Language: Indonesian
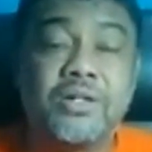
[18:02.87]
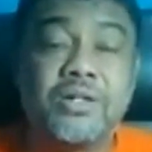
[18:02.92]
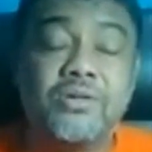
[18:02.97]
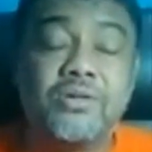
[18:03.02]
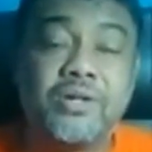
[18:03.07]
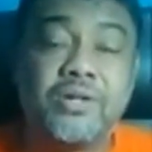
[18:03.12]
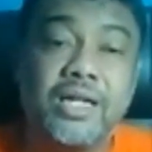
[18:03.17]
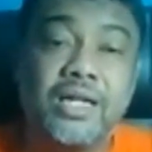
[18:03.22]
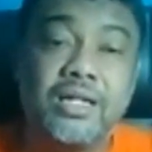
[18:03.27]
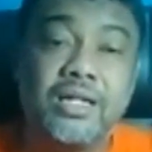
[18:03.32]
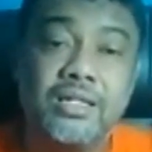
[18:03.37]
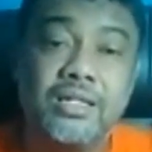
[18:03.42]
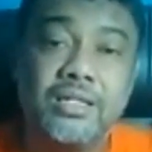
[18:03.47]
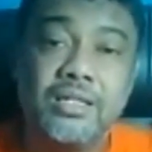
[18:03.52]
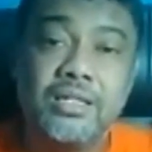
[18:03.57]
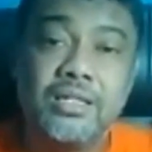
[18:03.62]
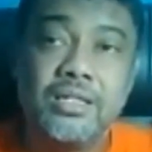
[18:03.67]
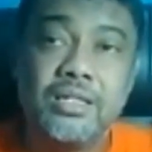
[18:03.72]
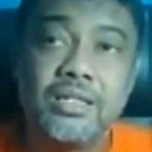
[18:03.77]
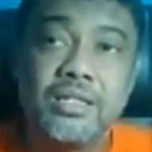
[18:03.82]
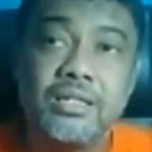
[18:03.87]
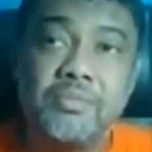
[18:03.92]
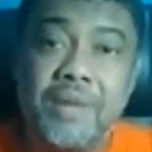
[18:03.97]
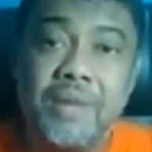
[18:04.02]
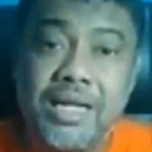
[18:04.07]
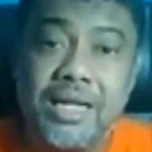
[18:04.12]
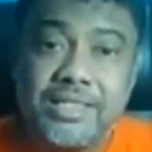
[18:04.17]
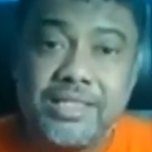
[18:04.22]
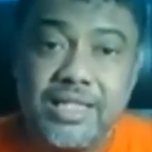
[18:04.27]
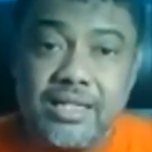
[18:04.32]
ke harga minyak goreng
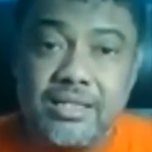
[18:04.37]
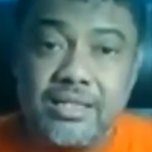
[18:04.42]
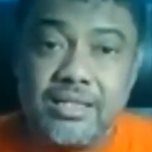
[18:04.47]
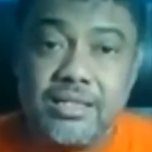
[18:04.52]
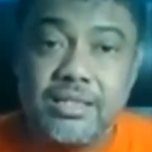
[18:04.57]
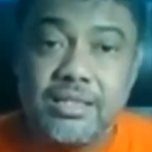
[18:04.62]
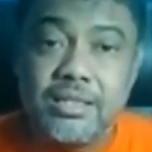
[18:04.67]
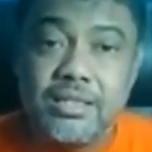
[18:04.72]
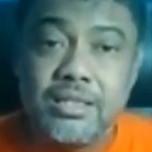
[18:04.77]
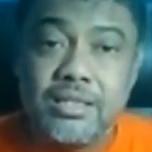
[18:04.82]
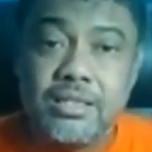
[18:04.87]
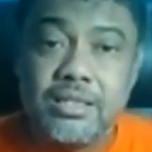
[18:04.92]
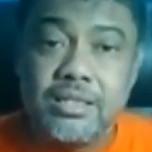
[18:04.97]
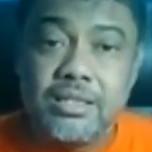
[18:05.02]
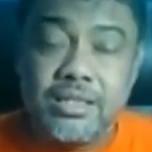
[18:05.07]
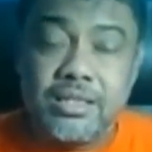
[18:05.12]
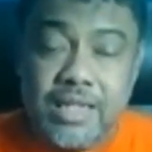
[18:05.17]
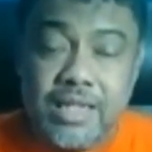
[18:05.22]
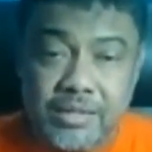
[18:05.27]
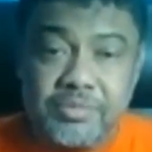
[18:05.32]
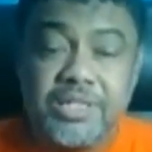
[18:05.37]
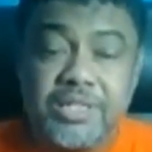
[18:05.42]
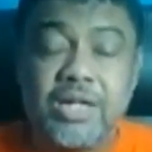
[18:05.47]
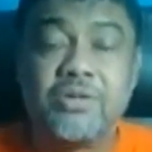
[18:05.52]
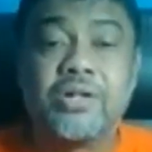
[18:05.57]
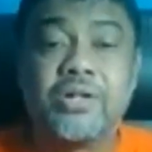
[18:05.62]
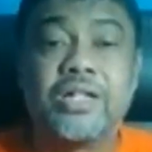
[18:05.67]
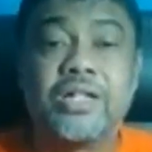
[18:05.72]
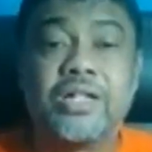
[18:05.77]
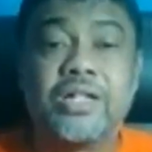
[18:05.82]
kemasan dan minyak
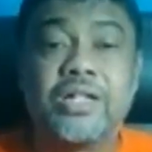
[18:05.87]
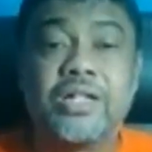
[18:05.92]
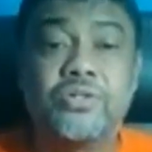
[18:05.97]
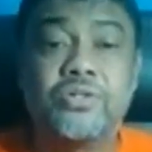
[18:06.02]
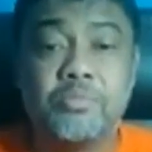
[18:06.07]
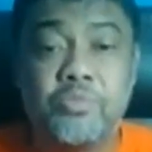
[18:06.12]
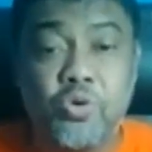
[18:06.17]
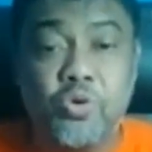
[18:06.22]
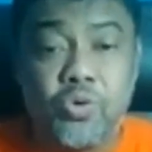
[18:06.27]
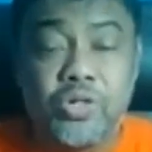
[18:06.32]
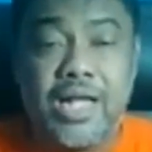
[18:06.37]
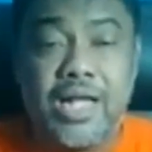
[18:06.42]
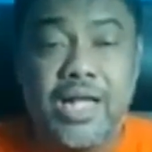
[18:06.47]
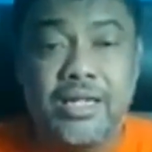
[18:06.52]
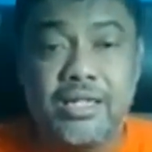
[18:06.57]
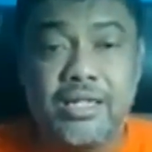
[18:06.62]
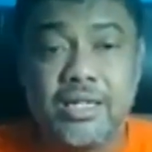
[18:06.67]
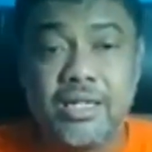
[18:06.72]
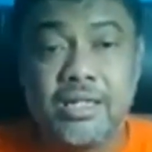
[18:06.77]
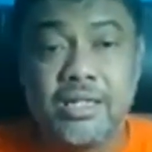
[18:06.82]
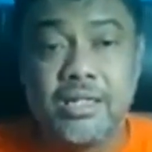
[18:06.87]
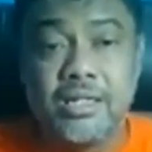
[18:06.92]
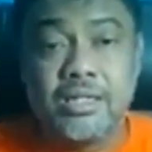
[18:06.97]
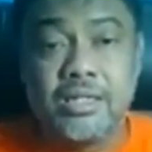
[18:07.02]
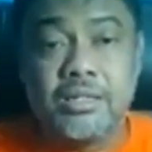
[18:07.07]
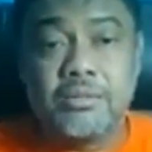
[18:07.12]
goreng curah, bukan